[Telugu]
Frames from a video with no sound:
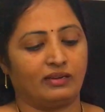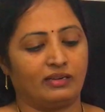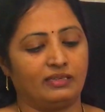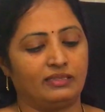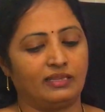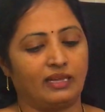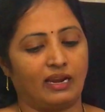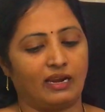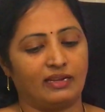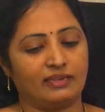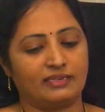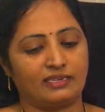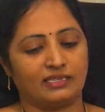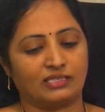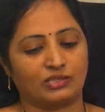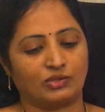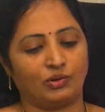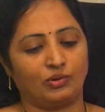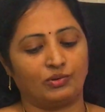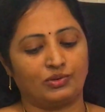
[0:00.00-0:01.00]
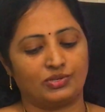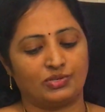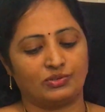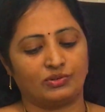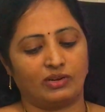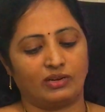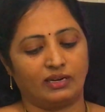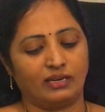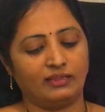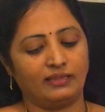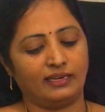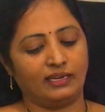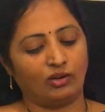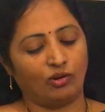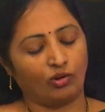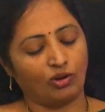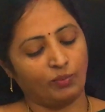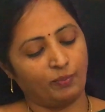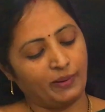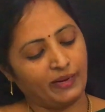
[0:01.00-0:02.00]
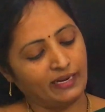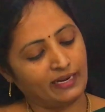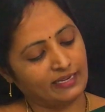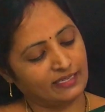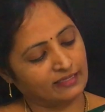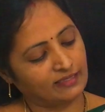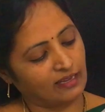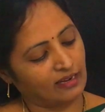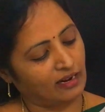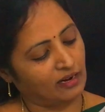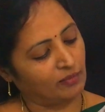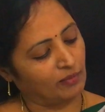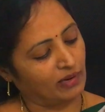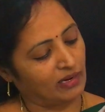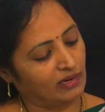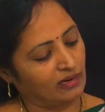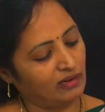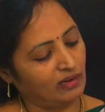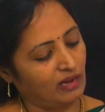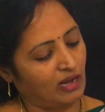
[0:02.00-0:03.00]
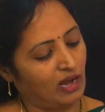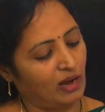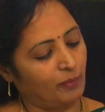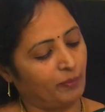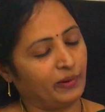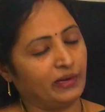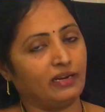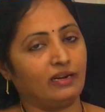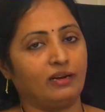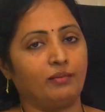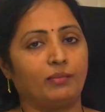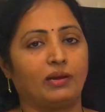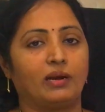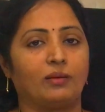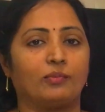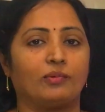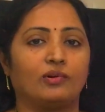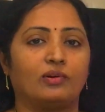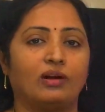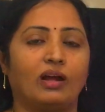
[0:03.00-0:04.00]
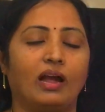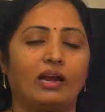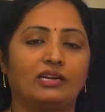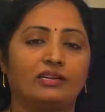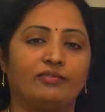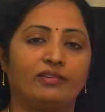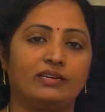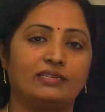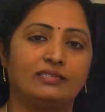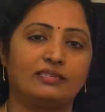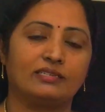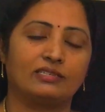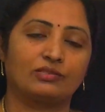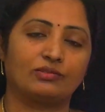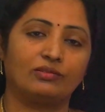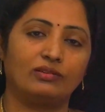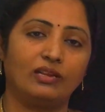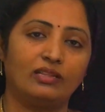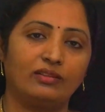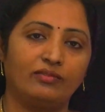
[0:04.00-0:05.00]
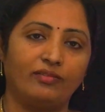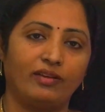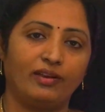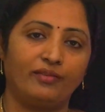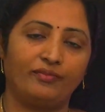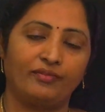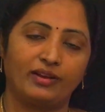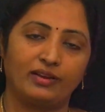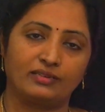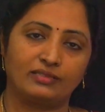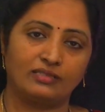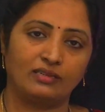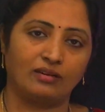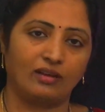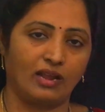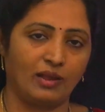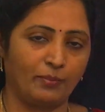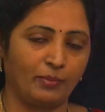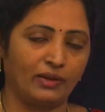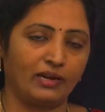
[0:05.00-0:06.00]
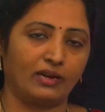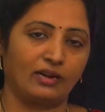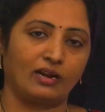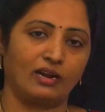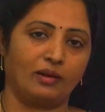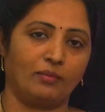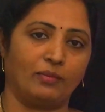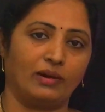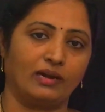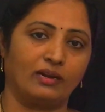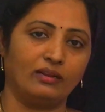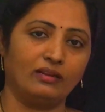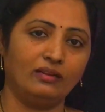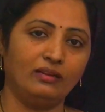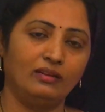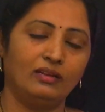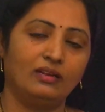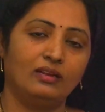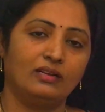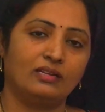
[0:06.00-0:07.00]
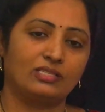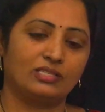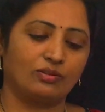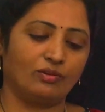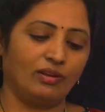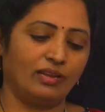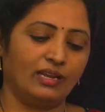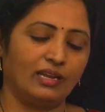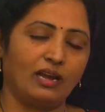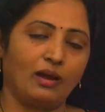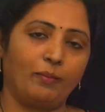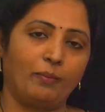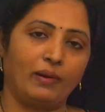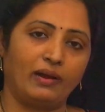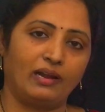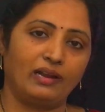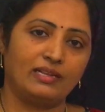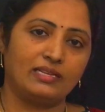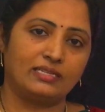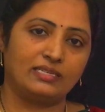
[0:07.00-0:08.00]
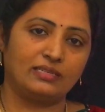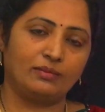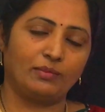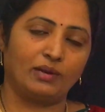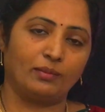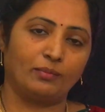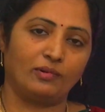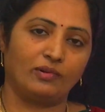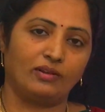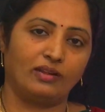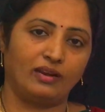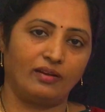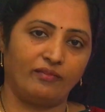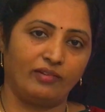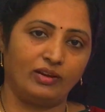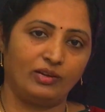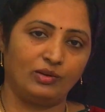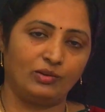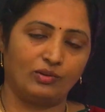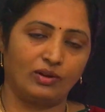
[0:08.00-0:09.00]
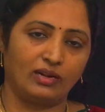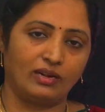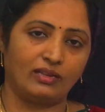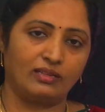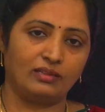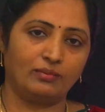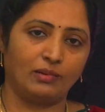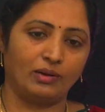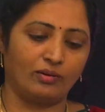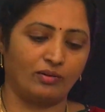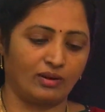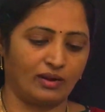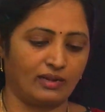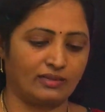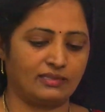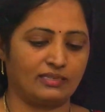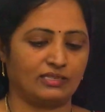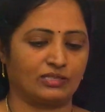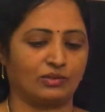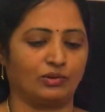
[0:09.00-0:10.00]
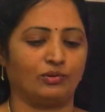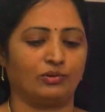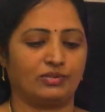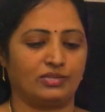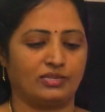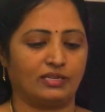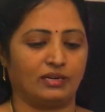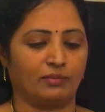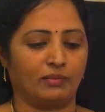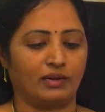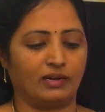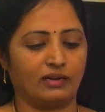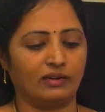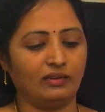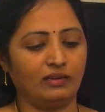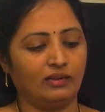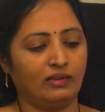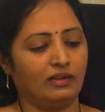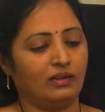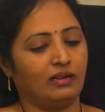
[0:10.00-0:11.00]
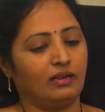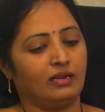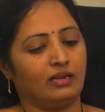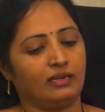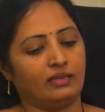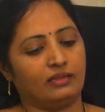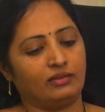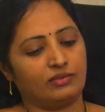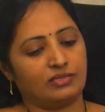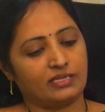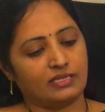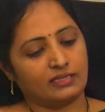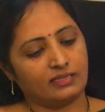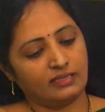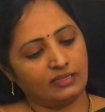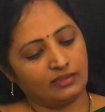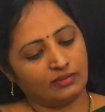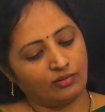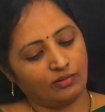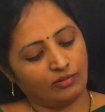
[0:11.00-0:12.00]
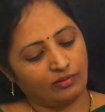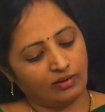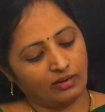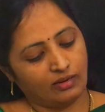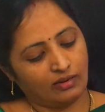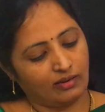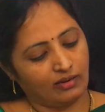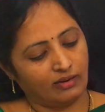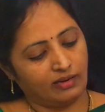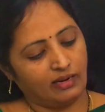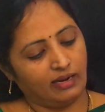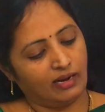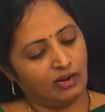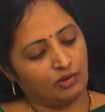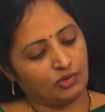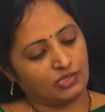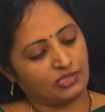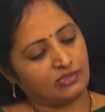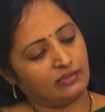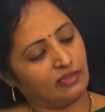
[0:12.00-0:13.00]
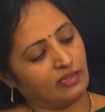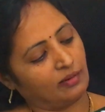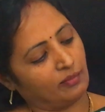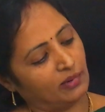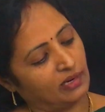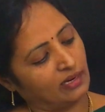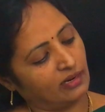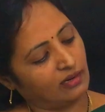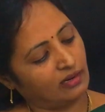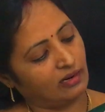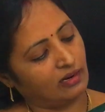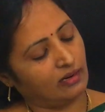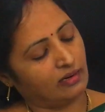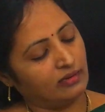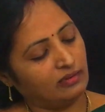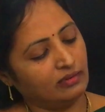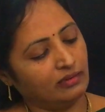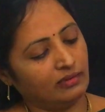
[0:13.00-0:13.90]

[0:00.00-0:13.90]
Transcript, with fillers: ఇది ఎలా చేసుకోవచ్చు అంటే దీంట్లో ఒక పిన్ ఇస్తారనమాట ఆ పిన్ని మనము యాక్టివేట్ చేసుకుంటే అది వెరిఫికేషన్ అయిపోయినట్లు అనమాట సో ఇంకా అప్పటి నుంచి మనము రెవెన్యూ అనేది మనం డ్రా చేసుకోవచ్చు అనమాట ఇది వచ్చేసి ఇదిగో ఇలా వస్తుందన్నమాట కార్డు